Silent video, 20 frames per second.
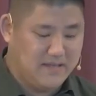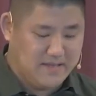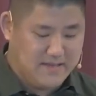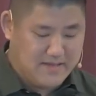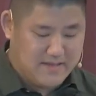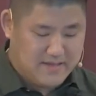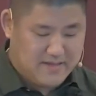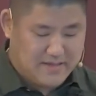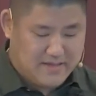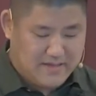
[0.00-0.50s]

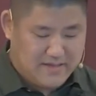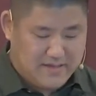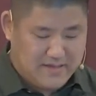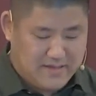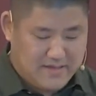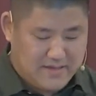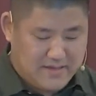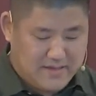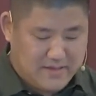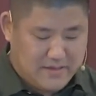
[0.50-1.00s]
바로
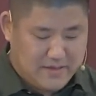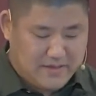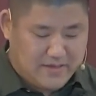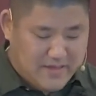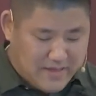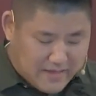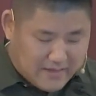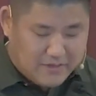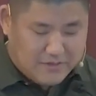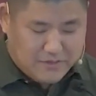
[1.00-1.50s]
그렇기
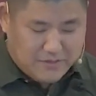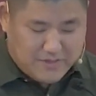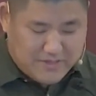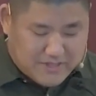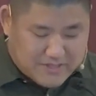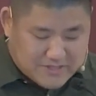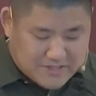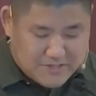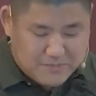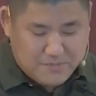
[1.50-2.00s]
때문에
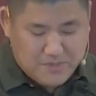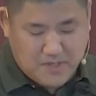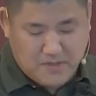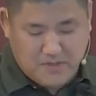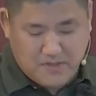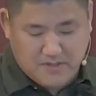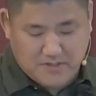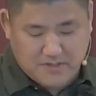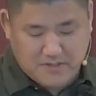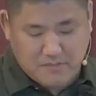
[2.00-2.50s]
저와
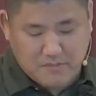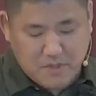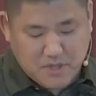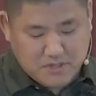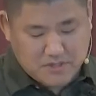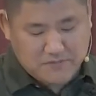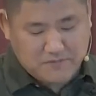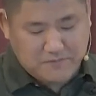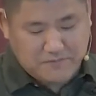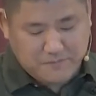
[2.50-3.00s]
여러분은
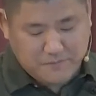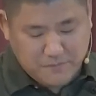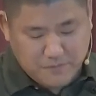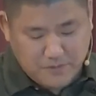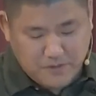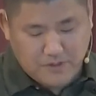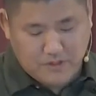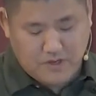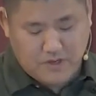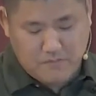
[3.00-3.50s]

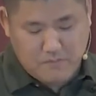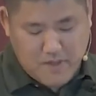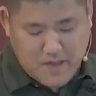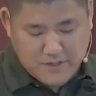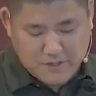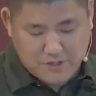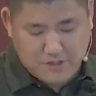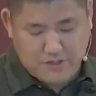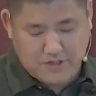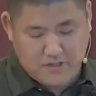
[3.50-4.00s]

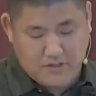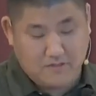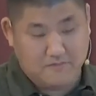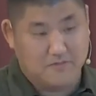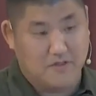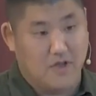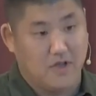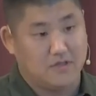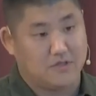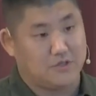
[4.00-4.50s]
다윗보다도
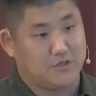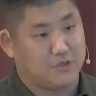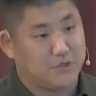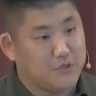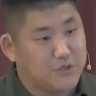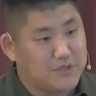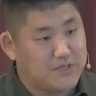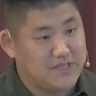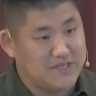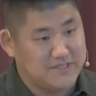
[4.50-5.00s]
훨씬 더
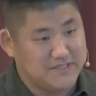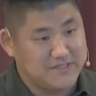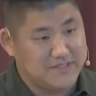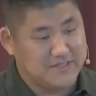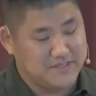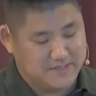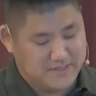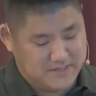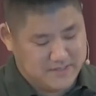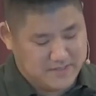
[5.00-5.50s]

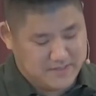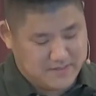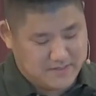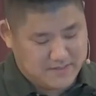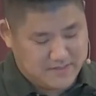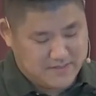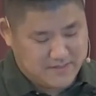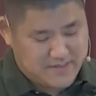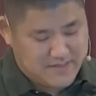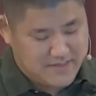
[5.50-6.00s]

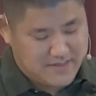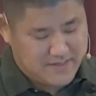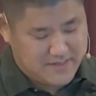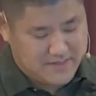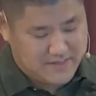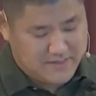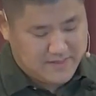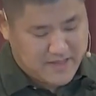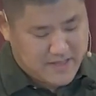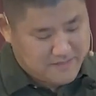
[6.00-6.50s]
풍성하고
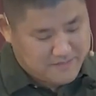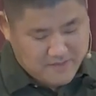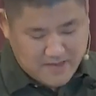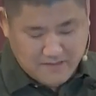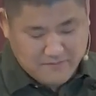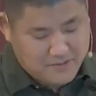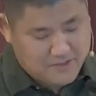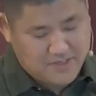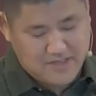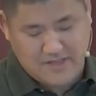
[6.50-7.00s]
온전한
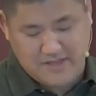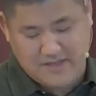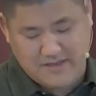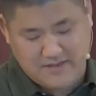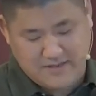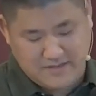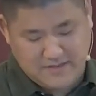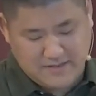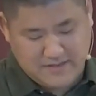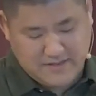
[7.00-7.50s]
하나님의
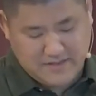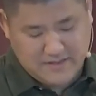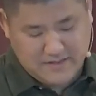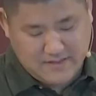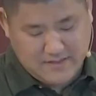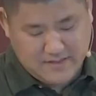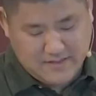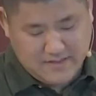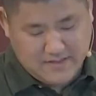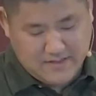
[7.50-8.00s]

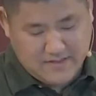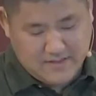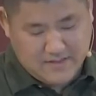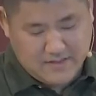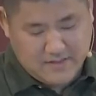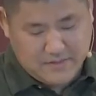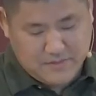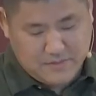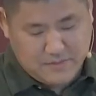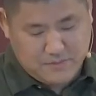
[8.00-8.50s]

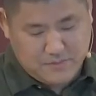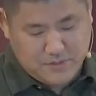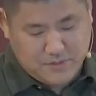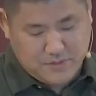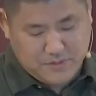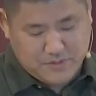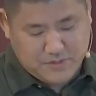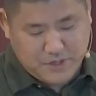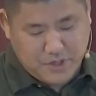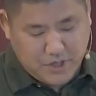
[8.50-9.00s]
선하심을
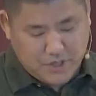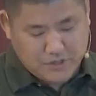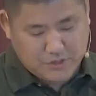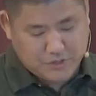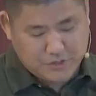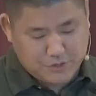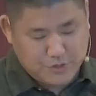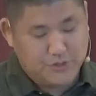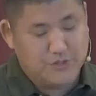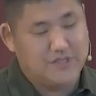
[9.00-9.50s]
경험한
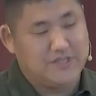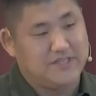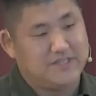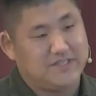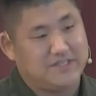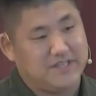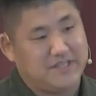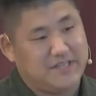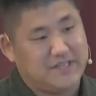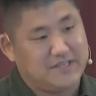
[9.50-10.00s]

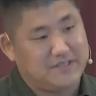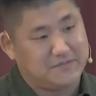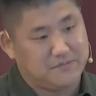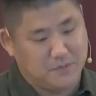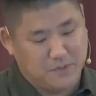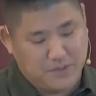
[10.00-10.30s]
사람들입니다.